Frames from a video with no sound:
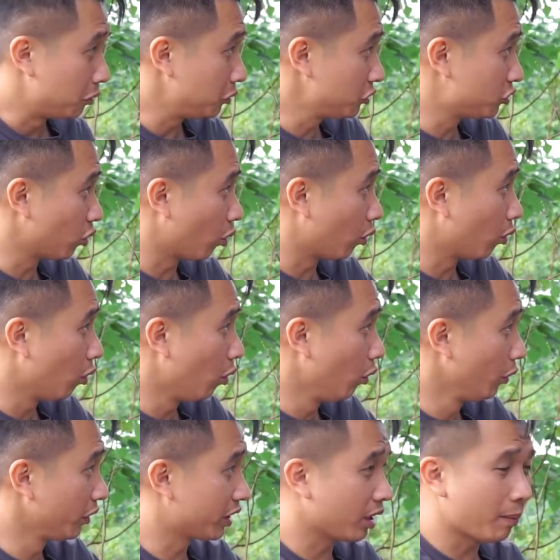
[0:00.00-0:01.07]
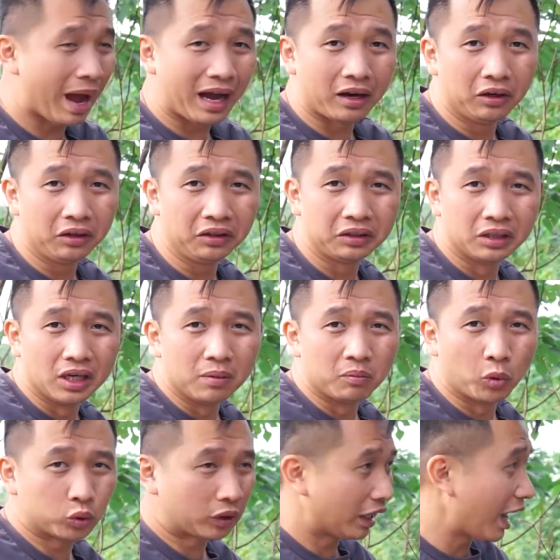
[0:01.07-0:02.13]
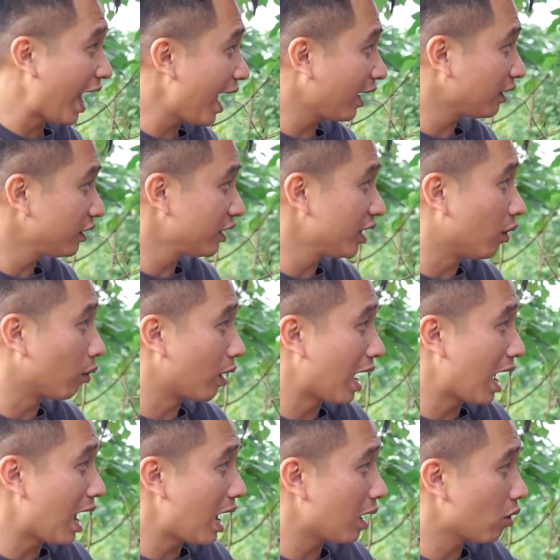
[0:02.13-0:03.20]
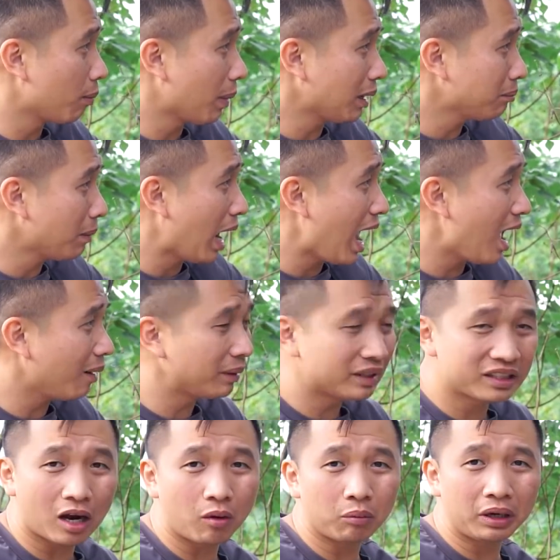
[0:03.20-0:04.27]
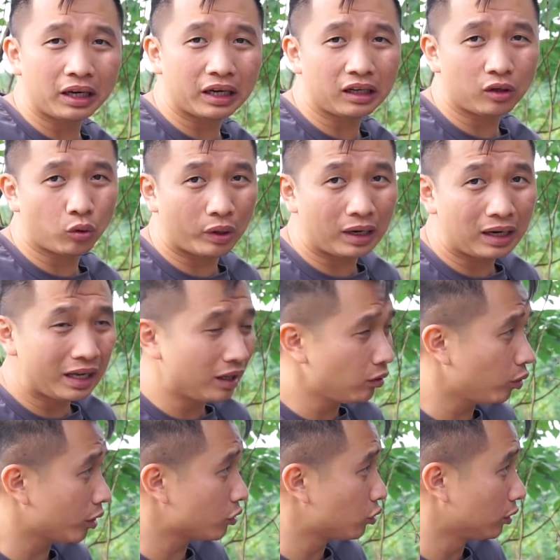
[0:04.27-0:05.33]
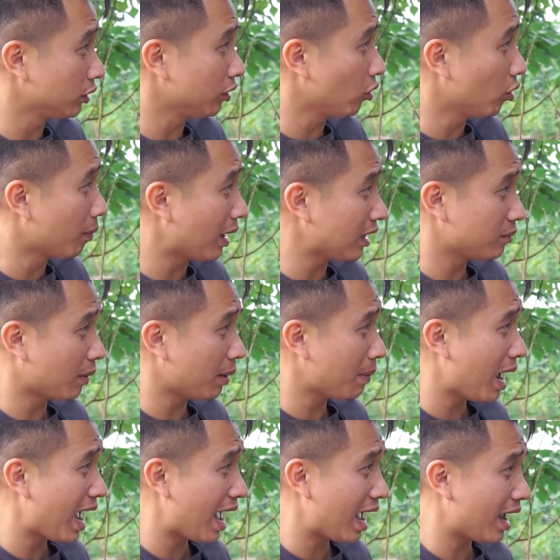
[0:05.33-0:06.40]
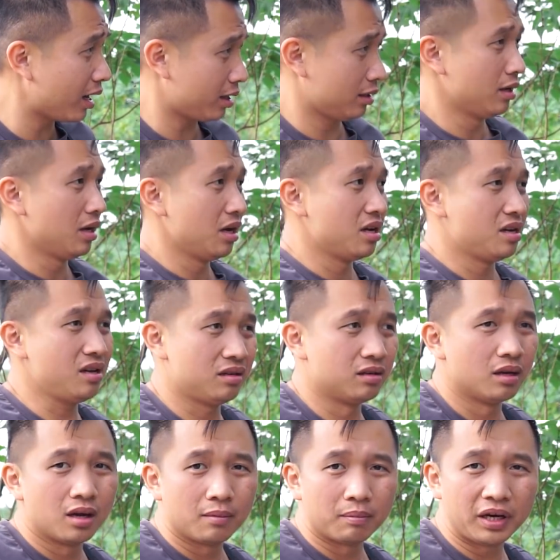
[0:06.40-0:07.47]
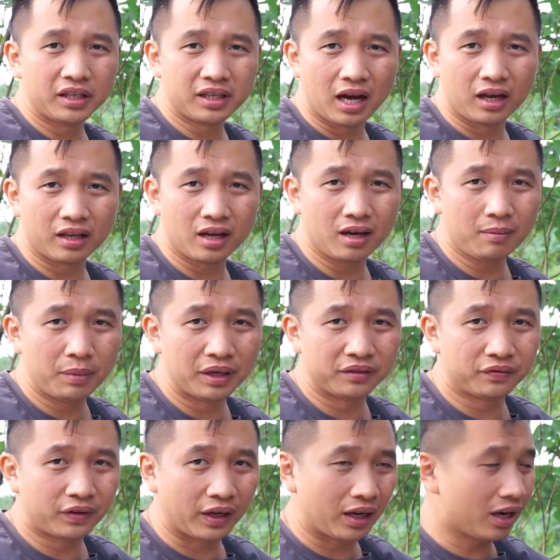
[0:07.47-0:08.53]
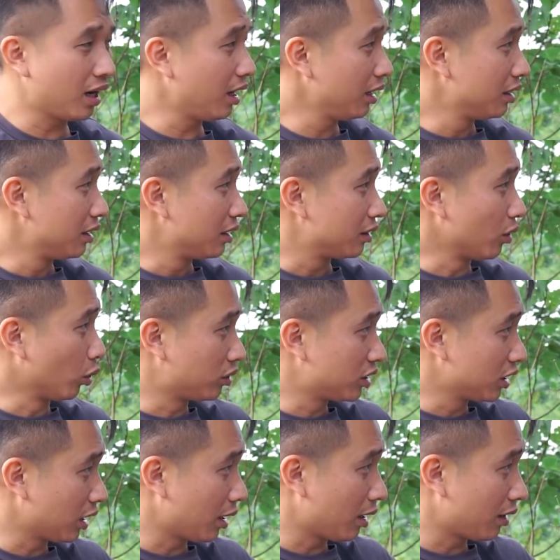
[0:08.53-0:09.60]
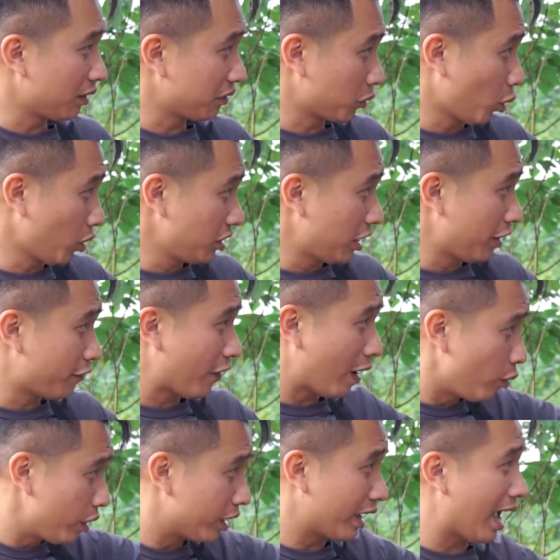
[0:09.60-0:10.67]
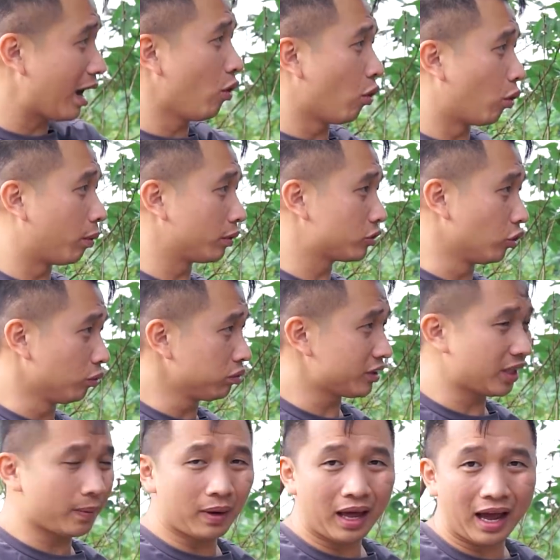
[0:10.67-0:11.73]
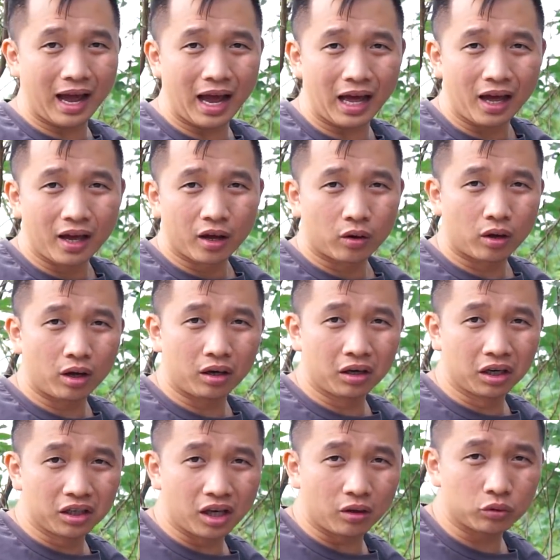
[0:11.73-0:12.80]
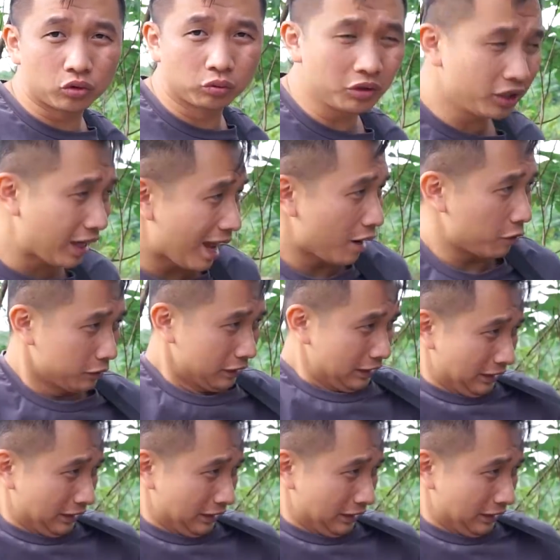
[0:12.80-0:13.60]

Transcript: Úi dồi ôi các bạn ơi, một cái hang như kiểu là có mắt ma bên trong ấy, cứ lóe lên lóe xuống như đôi mắt như mắt ma ấy. Bây giờ nhá, mình phải đột uh, coi như là phá hủy cái hang ổ của bọn chúng, xem là uh, lực lượng của chúng như thế nào.